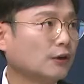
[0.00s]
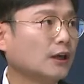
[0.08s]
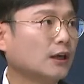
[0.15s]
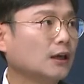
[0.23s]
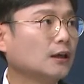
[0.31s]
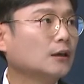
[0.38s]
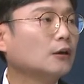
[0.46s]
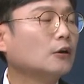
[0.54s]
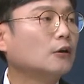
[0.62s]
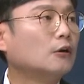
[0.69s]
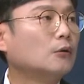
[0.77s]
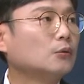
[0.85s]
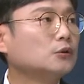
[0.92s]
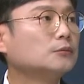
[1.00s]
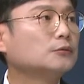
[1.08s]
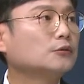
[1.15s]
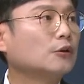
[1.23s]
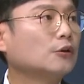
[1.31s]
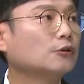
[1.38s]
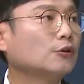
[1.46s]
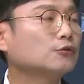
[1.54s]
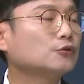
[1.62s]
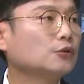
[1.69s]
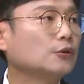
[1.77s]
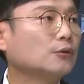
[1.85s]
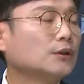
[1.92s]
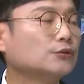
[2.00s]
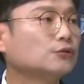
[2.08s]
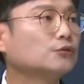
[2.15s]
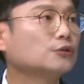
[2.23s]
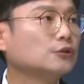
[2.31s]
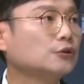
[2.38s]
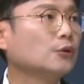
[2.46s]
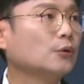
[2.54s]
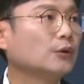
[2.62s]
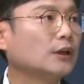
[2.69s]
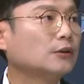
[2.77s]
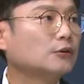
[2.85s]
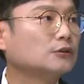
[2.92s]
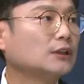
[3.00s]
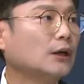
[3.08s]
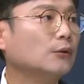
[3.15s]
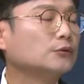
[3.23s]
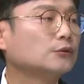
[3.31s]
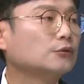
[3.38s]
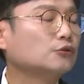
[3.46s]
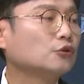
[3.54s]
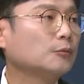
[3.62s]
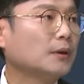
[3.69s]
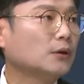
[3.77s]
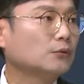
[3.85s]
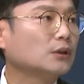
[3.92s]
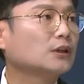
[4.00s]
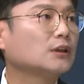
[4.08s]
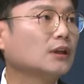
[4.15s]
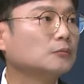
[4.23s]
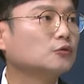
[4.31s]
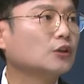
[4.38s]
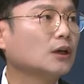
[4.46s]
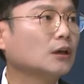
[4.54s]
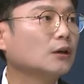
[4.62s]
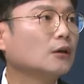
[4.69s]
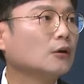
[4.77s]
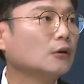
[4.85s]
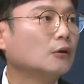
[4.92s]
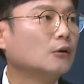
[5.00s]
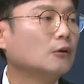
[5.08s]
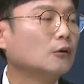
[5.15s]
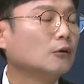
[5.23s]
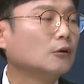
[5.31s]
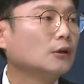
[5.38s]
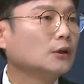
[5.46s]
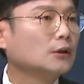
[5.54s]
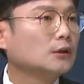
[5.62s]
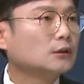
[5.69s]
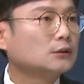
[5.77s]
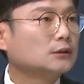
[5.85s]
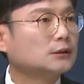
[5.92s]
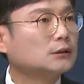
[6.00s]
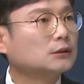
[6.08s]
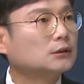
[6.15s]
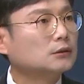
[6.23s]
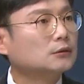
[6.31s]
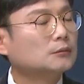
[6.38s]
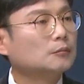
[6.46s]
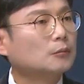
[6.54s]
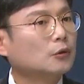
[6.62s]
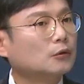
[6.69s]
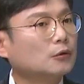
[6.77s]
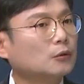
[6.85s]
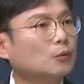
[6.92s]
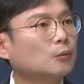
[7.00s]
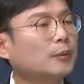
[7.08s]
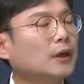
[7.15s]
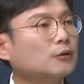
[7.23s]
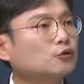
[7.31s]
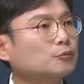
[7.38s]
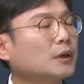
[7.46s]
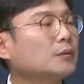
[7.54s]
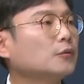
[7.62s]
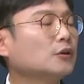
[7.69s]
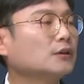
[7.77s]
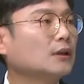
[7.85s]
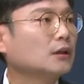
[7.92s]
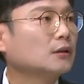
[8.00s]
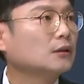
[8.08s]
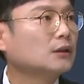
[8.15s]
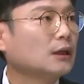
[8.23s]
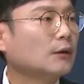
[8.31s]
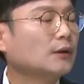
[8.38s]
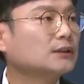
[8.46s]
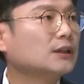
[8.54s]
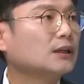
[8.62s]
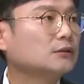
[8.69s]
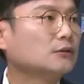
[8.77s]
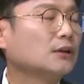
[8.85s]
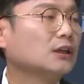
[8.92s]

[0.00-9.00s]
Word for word: 전에 어, 오늘부터 청주의료원과 충주의료원에 그런 자원들을 투입하고 있기 때문에 예. 어, 그뭐 500, 600명 이상의 환자가